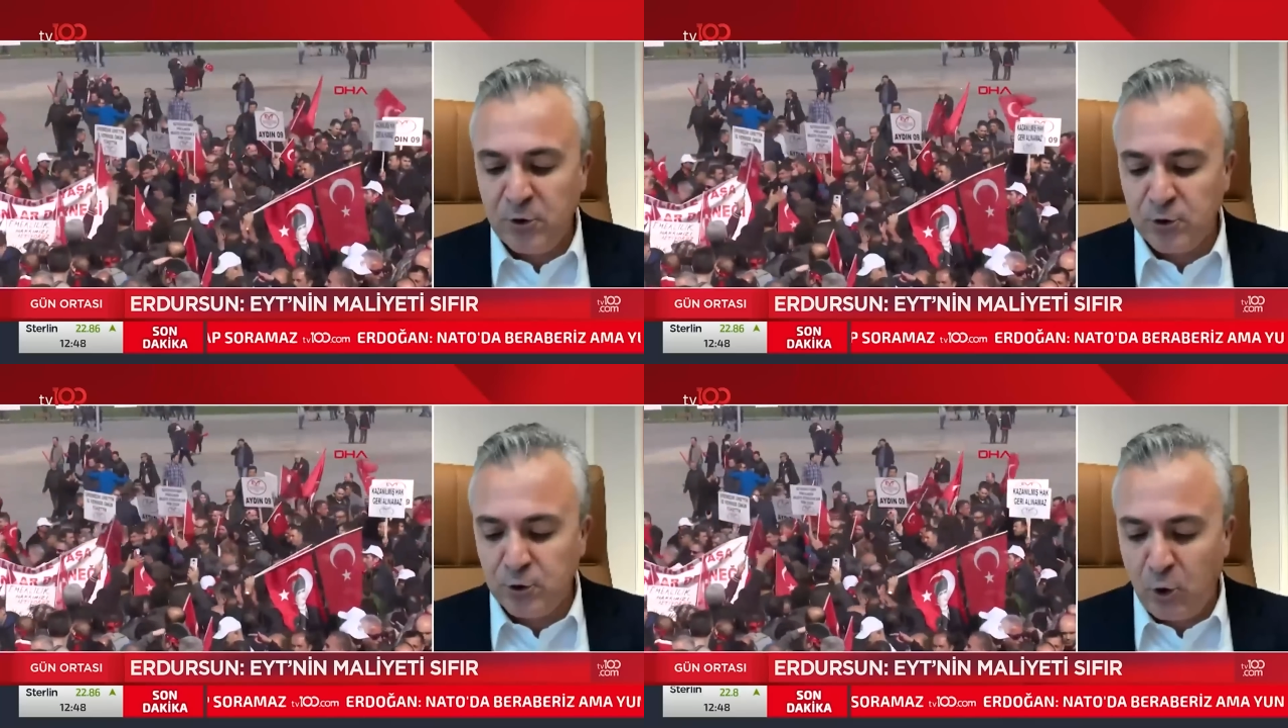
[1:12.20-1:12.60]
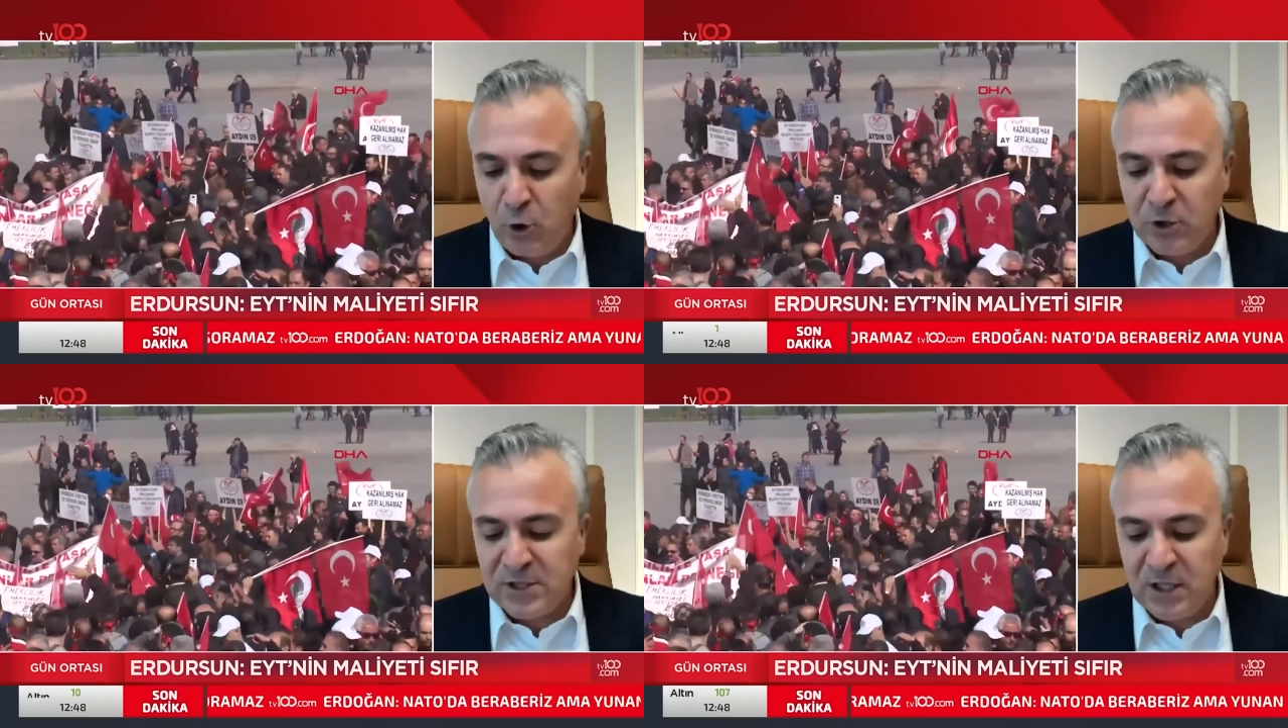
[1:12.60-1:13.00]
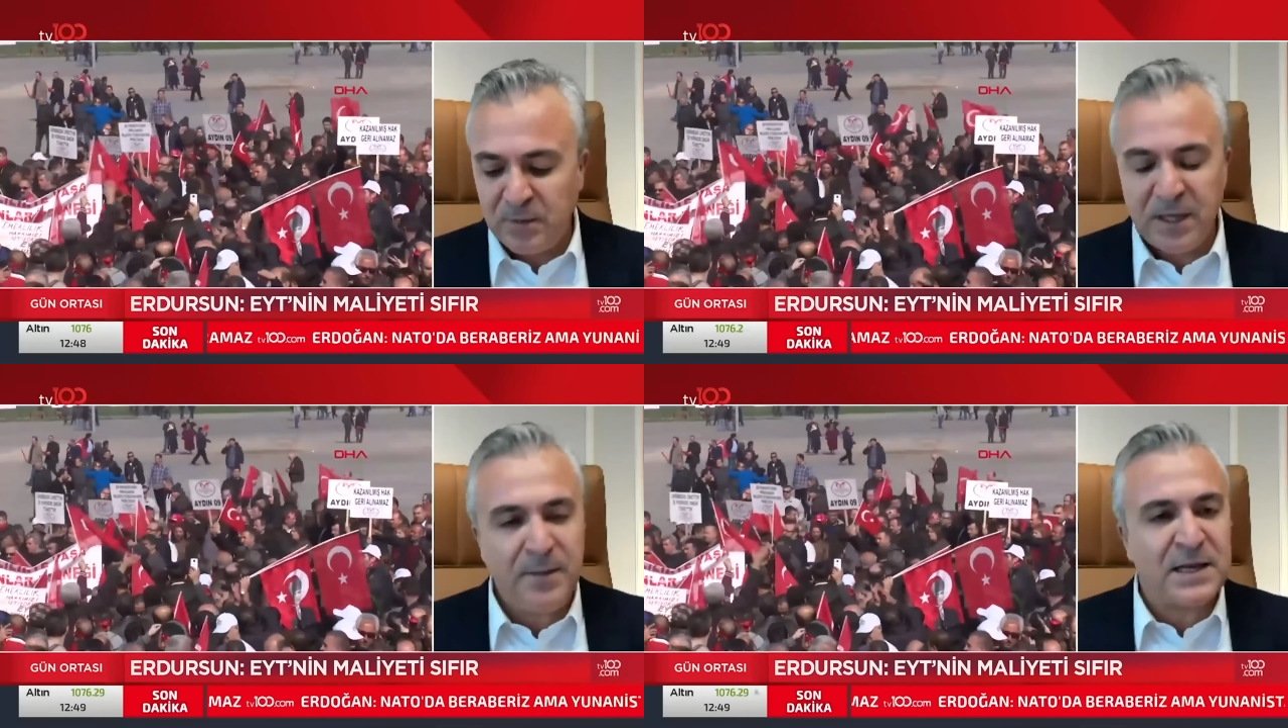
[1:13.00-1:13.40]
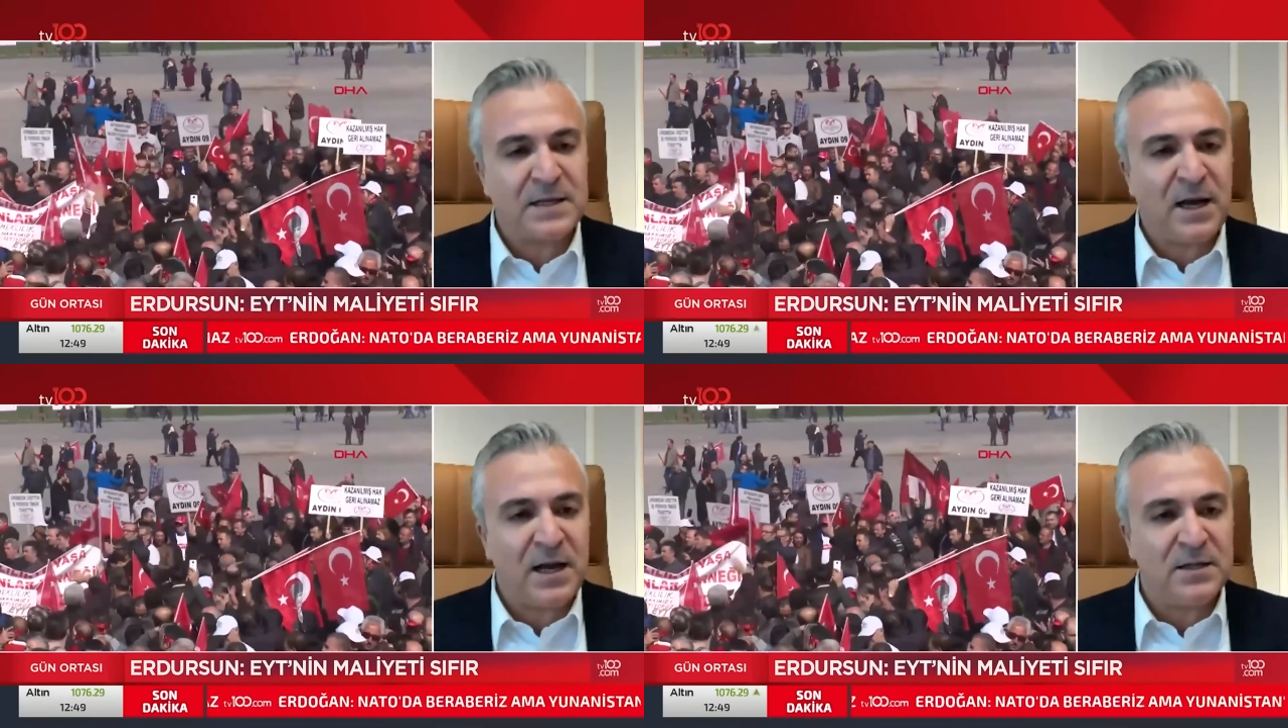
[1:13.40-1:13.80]
milyonun ortalama
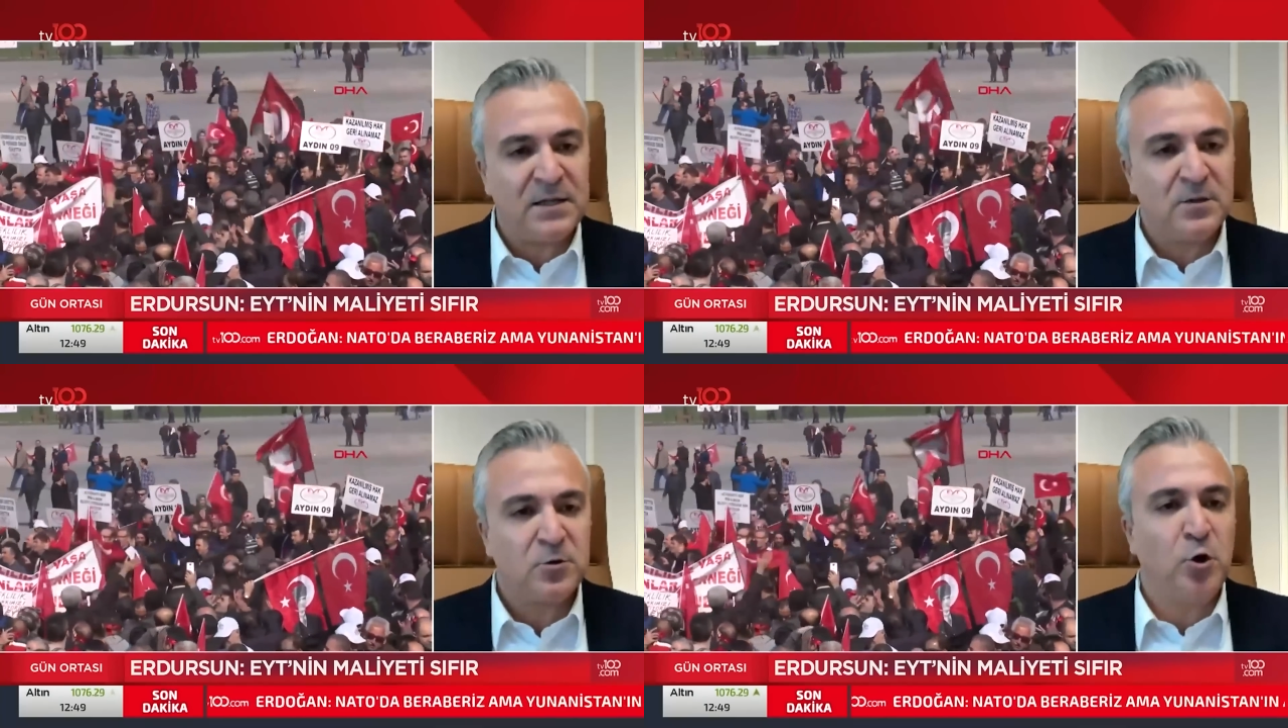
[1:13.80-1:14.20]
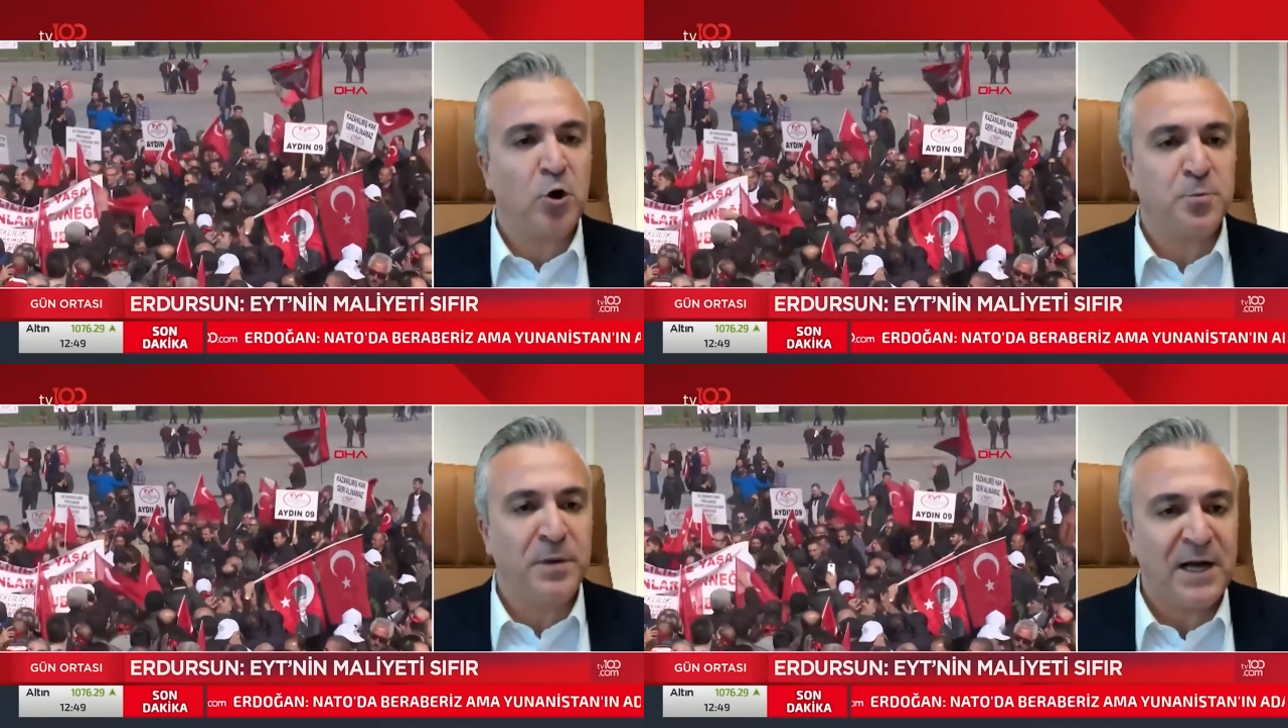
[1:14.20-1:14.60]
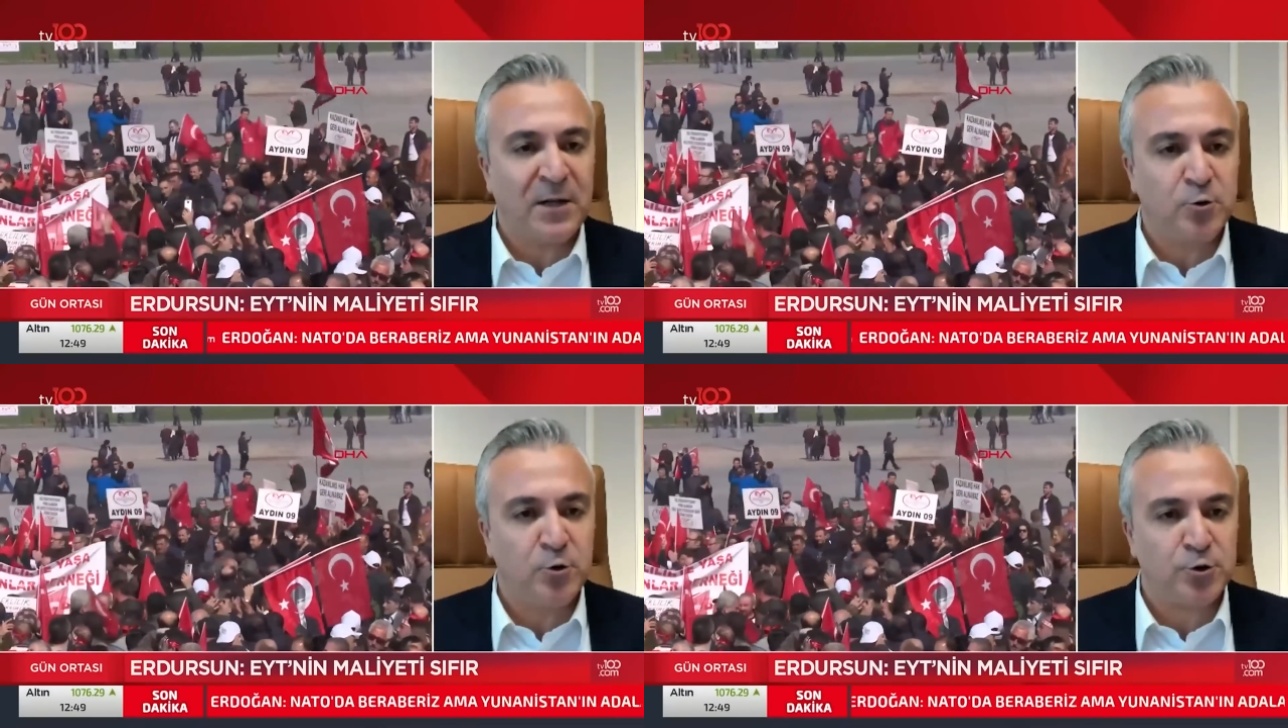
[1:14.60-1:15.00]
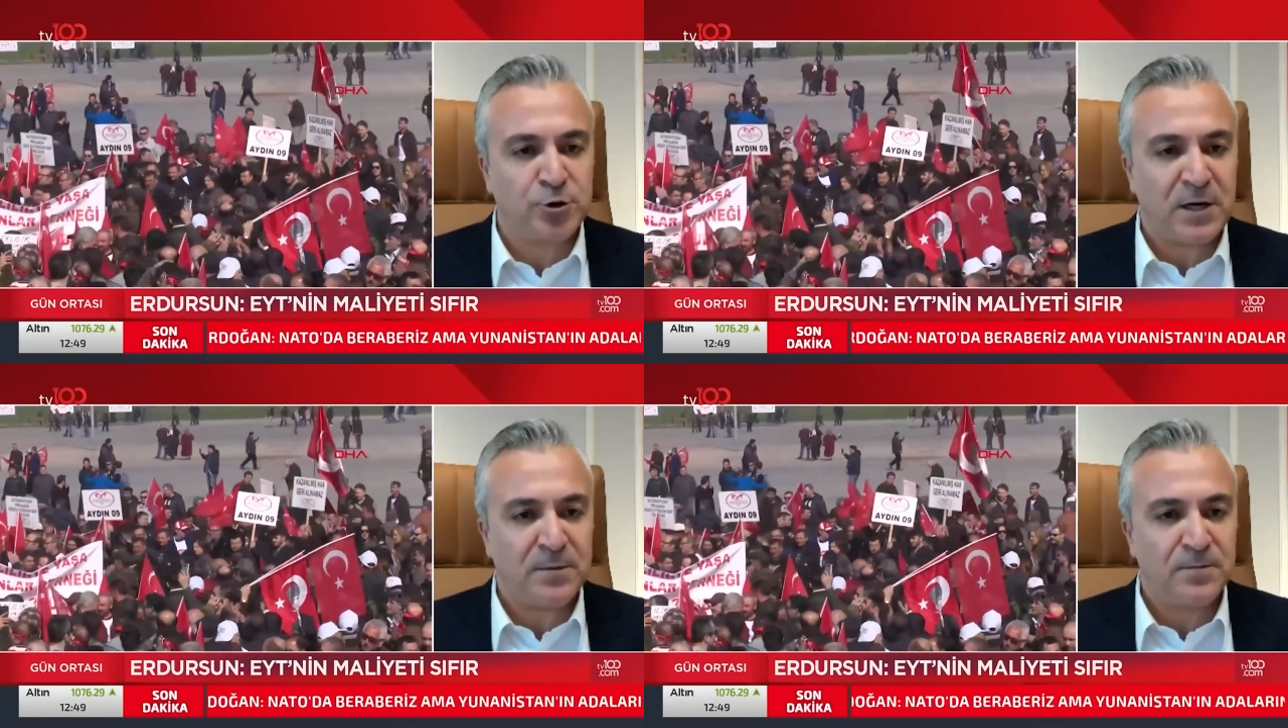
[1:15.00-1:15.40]
emekli aylığı
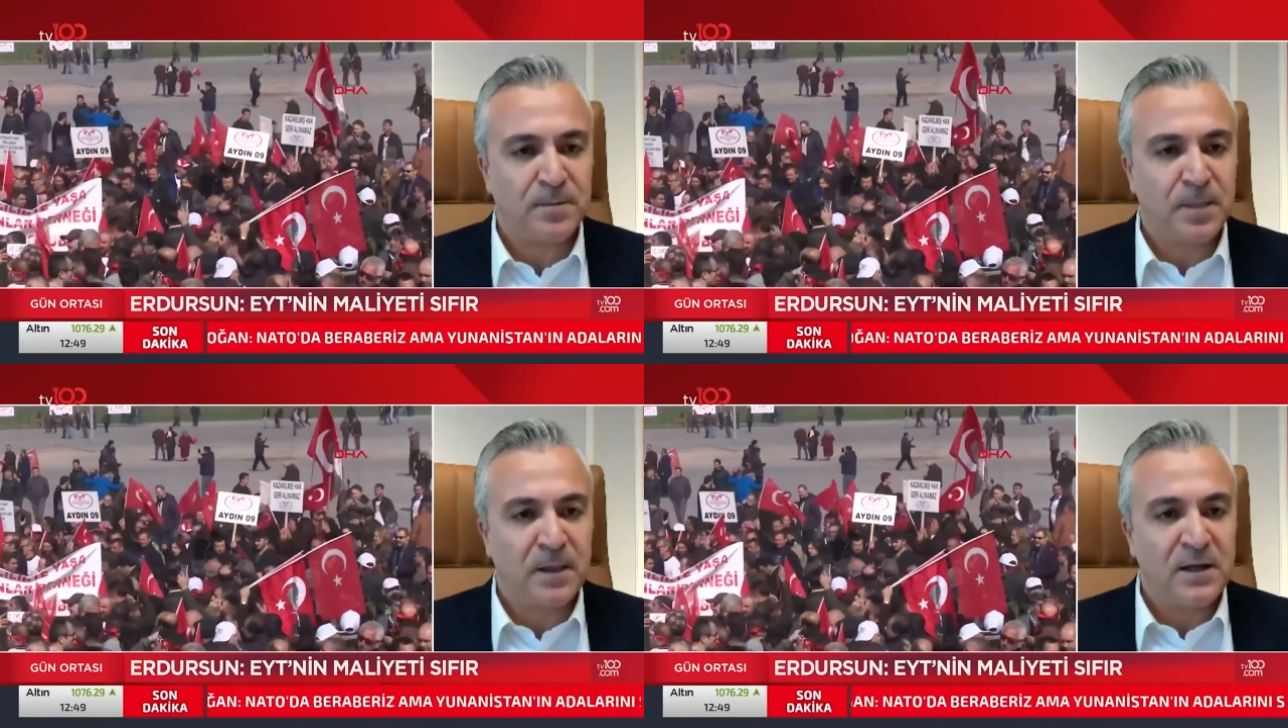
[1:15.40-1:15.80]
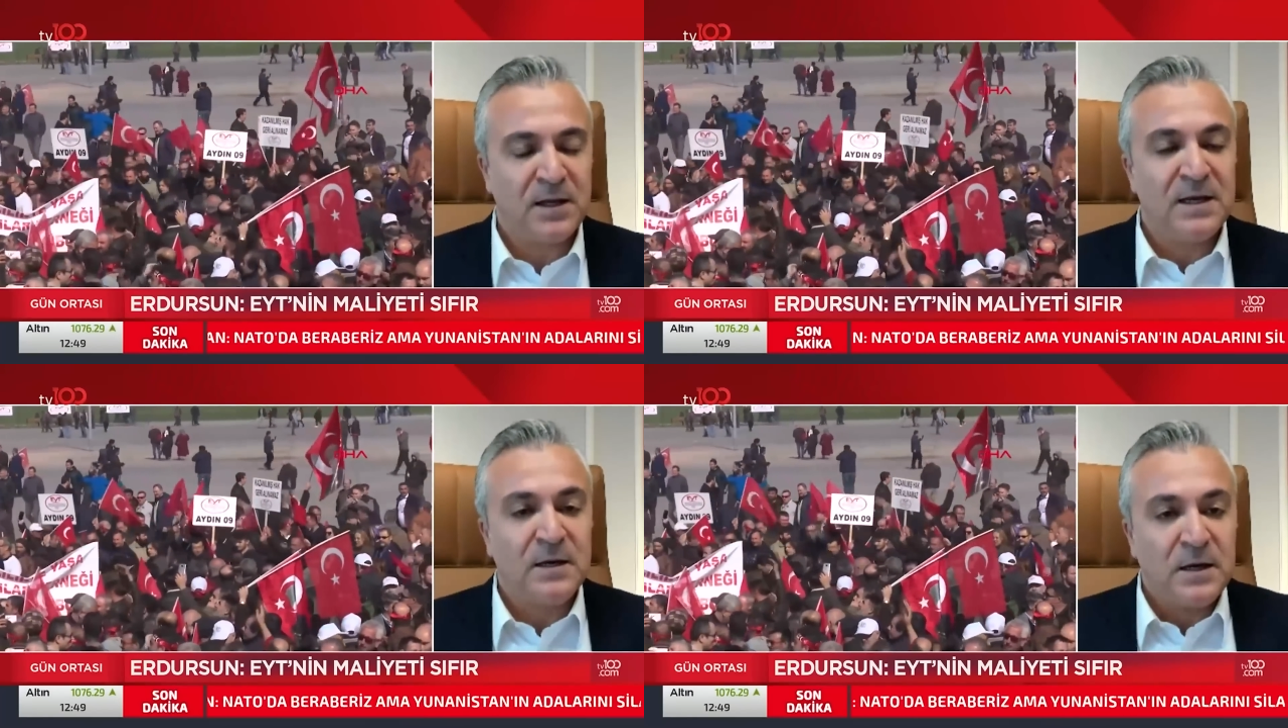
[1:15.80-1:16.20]
4600 lira. Evet.